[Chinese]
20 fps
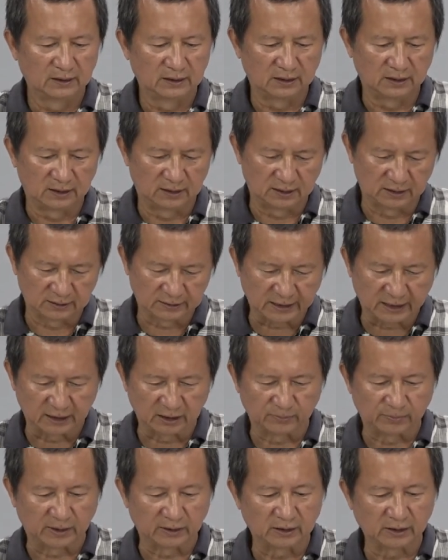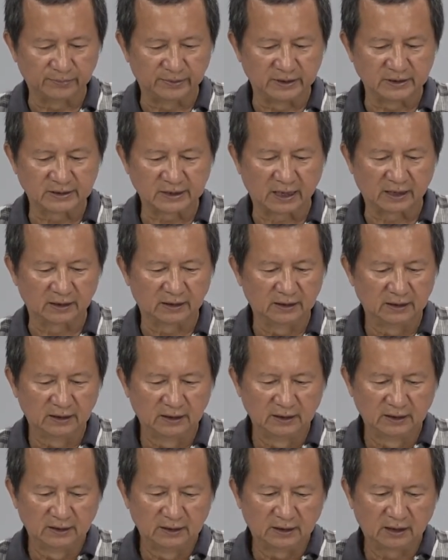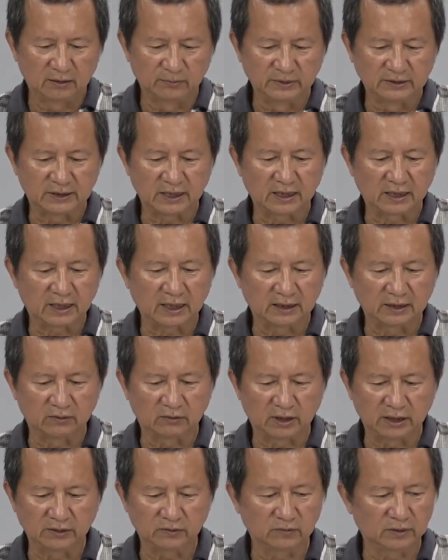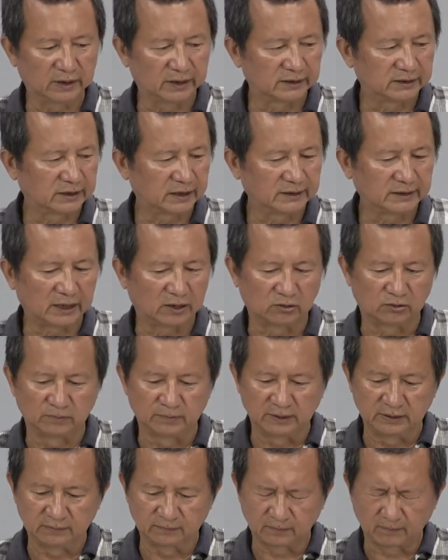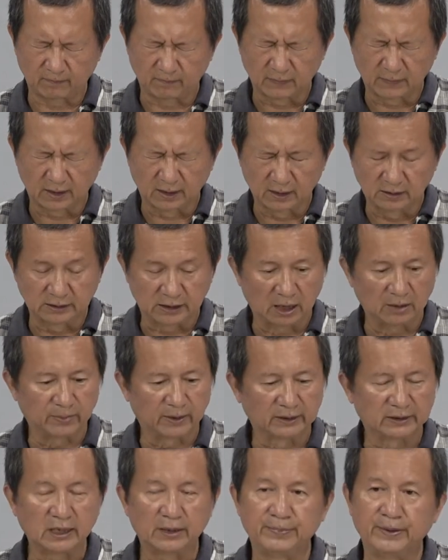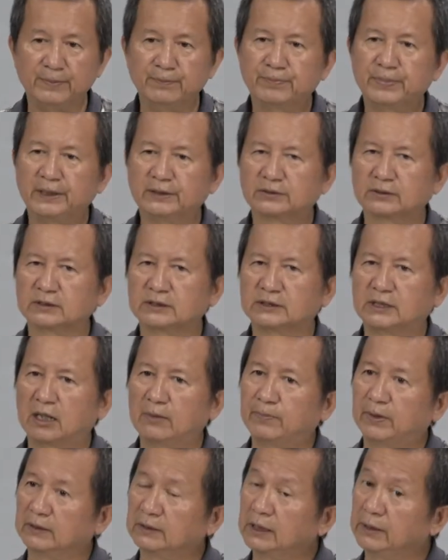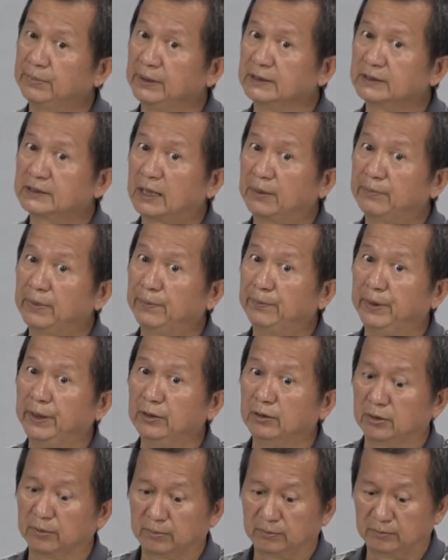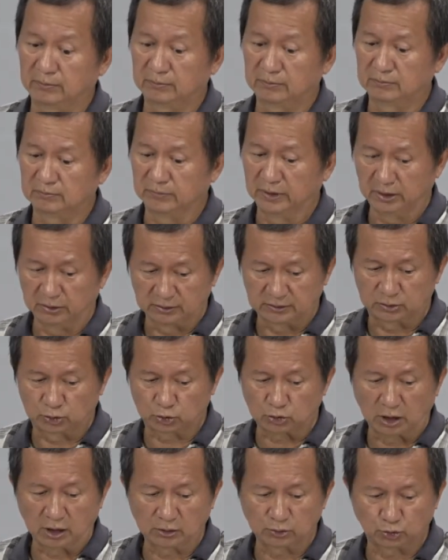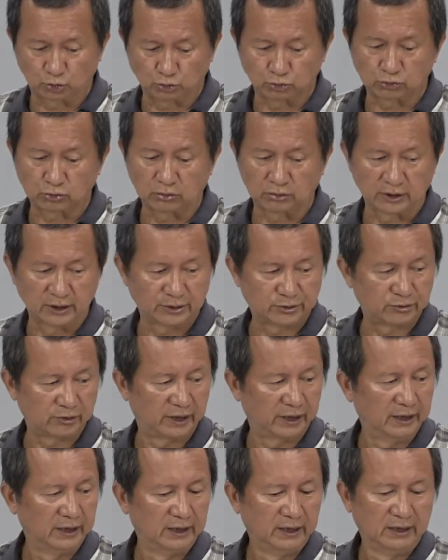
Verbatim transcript: 啊大的保特瓶上，那我们这样看的话，因为现在我们小保特瓶配重的小保特瓶上面没有没有装足够的水，